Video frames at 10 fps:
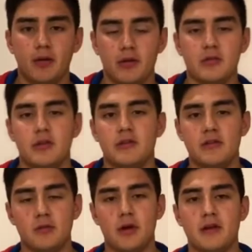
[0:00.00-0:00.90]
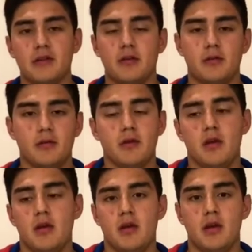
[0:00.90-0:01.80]
cada quien lo hizo desde su casa.
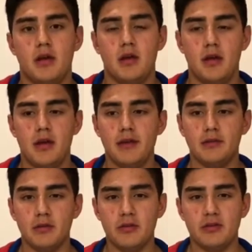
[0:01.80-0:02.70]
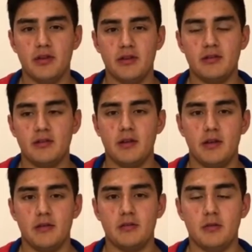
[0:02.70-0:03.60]

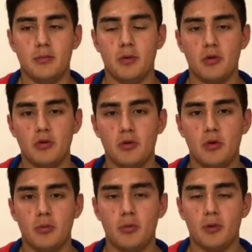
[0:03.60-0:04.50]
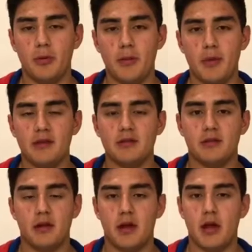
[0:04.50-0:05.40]
Entonces, esto produjo
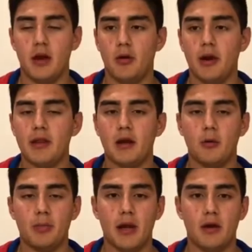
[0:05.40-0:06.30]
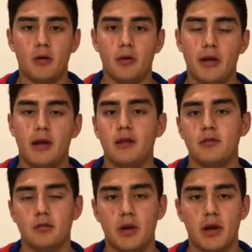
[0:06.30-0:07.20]
problemas a la hora de acoplarlo
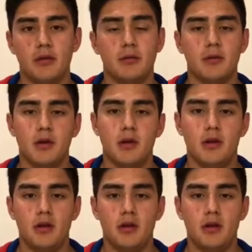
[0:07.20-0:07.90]
en la escuela.